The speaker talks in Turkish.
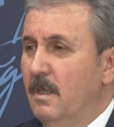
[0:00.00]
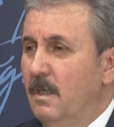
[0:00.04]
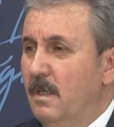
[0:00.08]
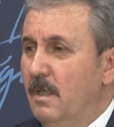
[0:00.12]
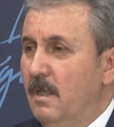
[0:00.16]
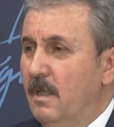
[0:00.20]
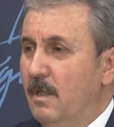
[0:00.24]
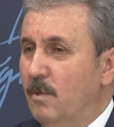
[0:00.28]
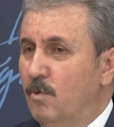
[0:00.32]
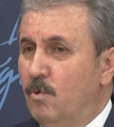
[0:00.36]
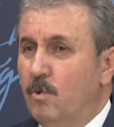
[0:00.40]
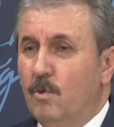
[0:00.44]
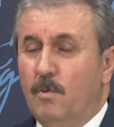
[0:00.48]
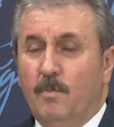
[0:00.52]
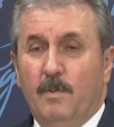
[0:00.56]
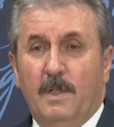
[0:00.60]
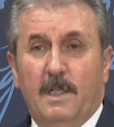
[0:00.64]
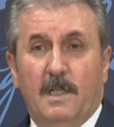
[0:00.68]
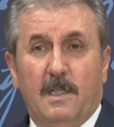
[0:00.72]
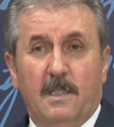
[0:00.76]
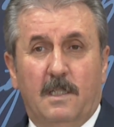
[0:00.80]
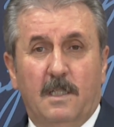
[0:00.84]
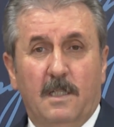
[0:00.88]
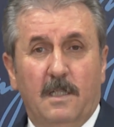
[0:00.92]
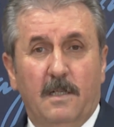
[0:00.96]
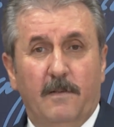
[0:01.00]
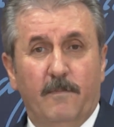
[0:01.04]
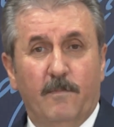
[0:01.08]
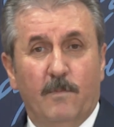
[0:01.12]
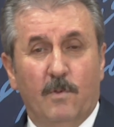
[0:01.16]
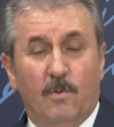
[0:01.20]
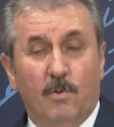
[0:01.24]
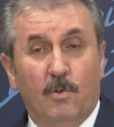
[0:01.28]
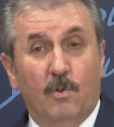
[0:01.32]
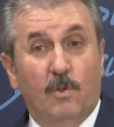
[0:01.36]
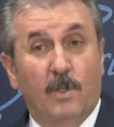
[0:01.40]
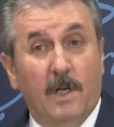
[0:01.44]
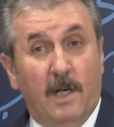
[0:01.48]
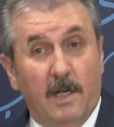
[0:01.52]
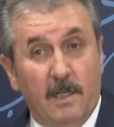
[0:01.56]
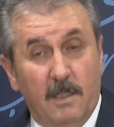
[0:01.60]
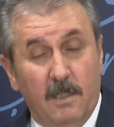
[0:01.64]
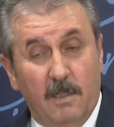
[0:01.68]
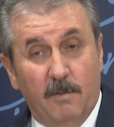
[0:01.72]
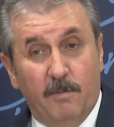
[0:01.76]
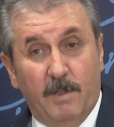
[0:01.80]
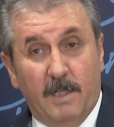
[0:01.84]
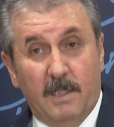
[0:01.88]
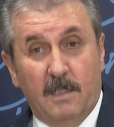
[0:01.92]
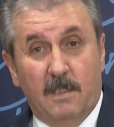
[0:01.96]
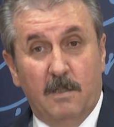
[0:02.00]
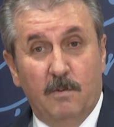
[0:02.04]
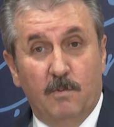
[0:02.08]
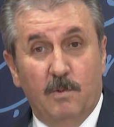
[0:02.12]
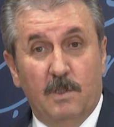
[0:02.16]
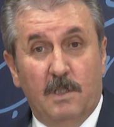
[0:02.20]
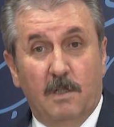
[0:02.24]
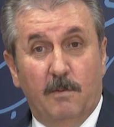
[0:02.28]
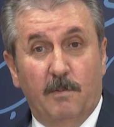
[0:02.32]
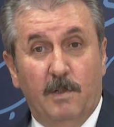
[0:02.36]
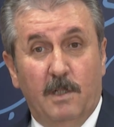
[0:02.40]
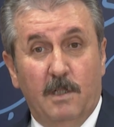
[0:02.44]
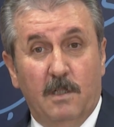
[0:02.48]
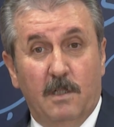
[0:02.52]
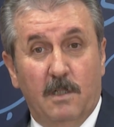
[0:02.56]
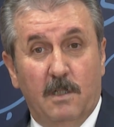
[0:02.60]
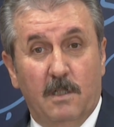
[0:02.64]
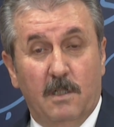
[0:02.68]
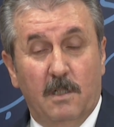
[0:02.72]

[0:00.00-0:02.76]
e, Türk milleti Türk tarihine baktığımız zaman e,